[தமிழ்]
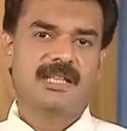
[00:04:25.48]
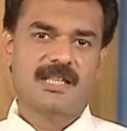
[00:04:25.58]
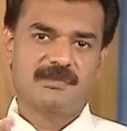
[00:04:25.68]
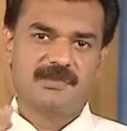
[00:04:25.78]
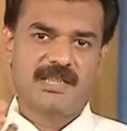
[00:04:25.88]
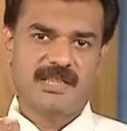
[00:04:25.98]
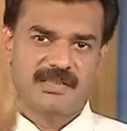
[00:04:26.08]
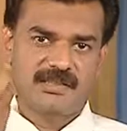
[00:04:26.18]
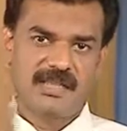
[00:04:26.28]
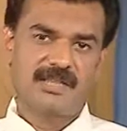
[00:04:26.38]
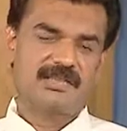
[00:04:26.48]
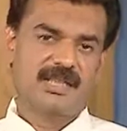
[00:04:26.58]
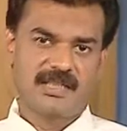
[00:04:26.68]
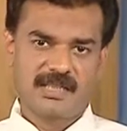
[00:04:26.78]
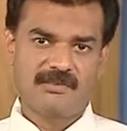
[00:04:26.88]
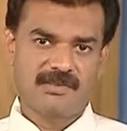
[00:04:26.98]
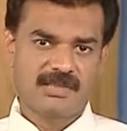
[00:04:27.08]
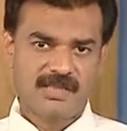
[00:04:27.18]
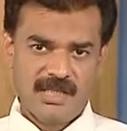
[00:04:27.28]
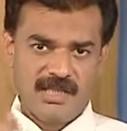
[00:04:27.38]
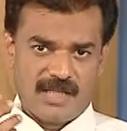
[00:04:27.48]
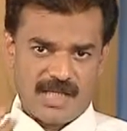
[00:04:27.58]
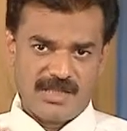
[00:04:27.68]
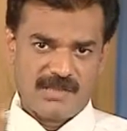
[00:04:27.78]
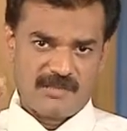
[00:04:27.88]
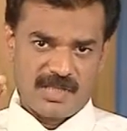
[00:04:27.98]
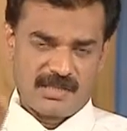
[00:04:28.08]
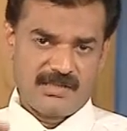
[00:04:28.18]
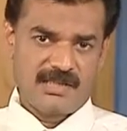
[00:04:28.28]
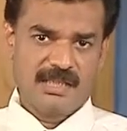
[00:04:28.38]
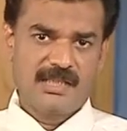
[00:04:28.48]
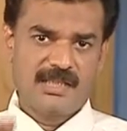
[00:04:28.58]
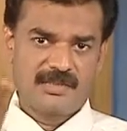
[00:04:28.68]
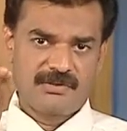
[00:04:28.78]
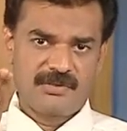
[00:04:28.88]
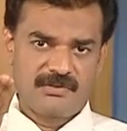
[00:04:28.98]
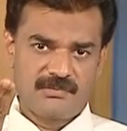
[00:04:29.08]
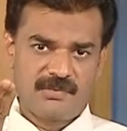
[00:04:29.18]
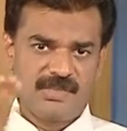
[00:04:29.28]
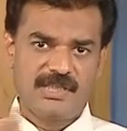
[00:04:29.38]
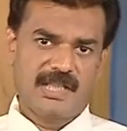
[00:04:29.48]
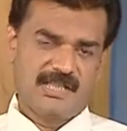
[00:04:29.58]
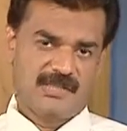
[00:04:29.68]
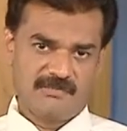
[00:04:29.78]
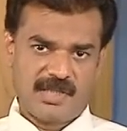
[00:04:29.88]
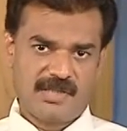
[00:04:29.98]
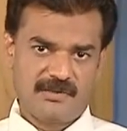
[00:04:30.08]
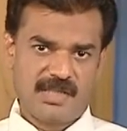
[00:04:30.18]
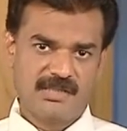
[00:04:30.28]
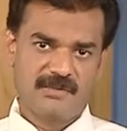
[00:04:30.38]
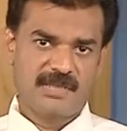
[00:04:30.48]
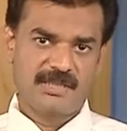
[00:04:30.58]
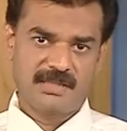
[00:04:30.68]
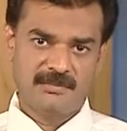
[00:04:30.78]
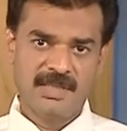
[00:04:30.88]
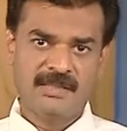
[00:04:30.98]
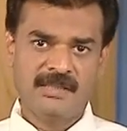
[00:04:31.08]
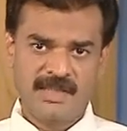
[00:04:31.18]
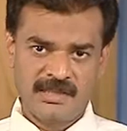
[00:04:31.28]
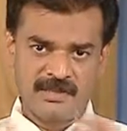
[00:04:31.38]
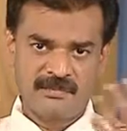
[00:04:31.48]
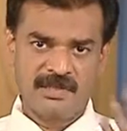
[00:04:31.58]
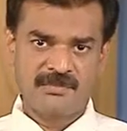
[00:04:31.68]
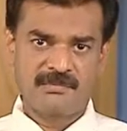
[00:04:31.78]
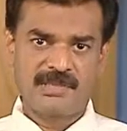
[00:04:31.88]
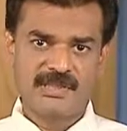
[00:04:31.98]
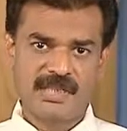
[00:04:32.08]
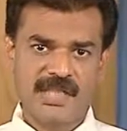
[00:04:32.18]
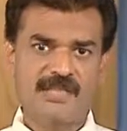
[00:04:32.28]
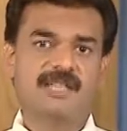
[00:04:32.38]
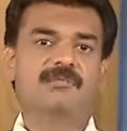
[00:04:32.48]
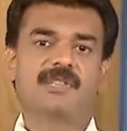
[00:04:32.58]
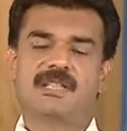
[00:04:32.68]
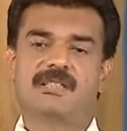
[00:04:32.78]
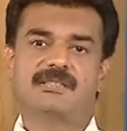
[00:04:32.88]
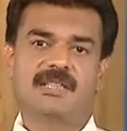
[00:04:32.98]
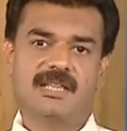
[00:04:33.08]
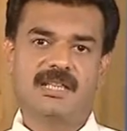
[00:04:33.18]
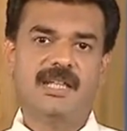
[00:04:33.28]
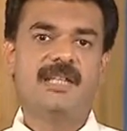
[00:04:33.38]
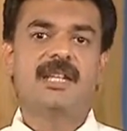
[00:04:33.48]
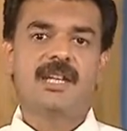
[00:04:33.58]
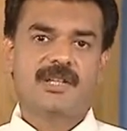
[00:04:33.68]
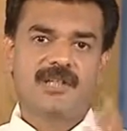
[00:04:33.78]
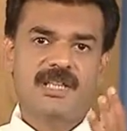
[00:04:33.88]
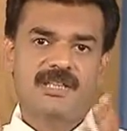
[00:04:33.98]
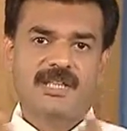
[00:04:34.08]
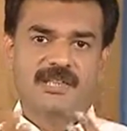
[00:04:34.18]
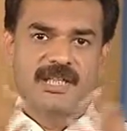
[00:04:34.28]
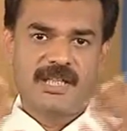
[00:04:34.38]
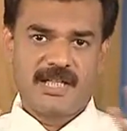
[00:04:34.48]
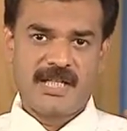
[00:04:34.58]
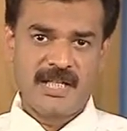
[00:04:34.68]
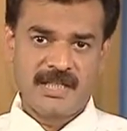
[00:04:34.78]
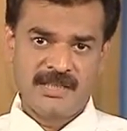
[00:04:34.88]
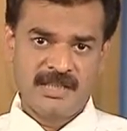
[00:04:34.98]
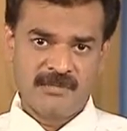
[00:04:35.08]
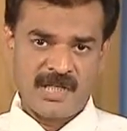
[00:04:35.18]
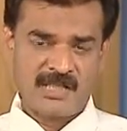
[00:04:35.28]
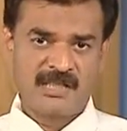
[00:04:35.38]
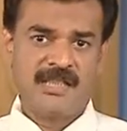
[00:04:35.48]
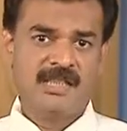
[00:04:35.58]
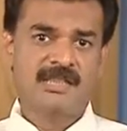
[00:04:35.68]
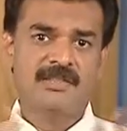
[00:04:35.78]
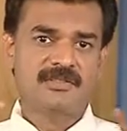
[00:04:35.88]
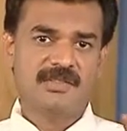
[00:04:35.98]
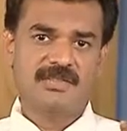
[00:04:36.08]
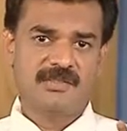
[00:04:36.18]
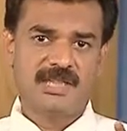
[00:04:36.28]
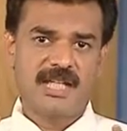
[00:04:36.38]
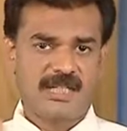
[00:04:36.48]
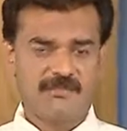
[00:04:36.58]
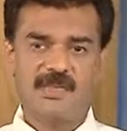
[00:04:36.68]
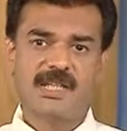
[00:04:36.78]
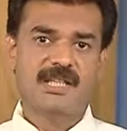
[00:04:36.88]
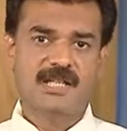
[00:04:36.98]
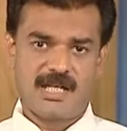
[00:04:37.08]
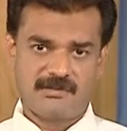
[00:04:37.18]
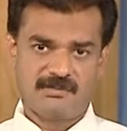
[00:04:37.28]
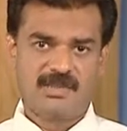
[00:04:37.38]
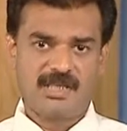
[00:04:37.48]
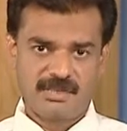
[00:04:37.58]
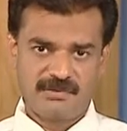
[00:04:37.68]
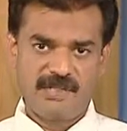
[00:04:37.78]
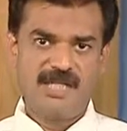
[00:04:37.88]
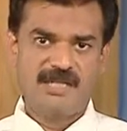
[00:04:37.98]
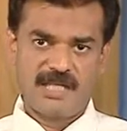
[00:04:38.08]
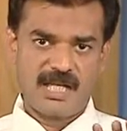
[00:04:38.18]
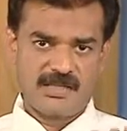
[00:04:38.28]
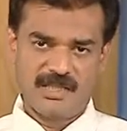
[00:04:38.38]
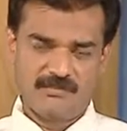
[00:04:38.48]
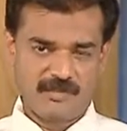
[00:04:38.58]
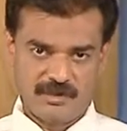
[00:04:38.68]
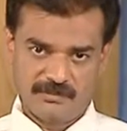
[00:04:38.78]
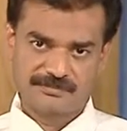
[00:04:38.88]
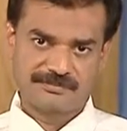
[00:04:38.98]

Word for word: கர்ப்பகிரத்துலேயே சர்க்கரை வந்து அதிகமாகிறதுனால இன்சுலின் உற்பத்தி அதிகமாகிடும் அந்த மாதிரி சமயத்தில் இன்சுலின் உற்பத்தி அதிகமாகிறதுனால குழந்தையோட எடை அதிகமாகுது ஏன்னா இன்சுலின் வந்து அனபாலிக் ஹார்மோன் அதோ வெயிட்டெல்லாம் அதிகம் பண்ணும்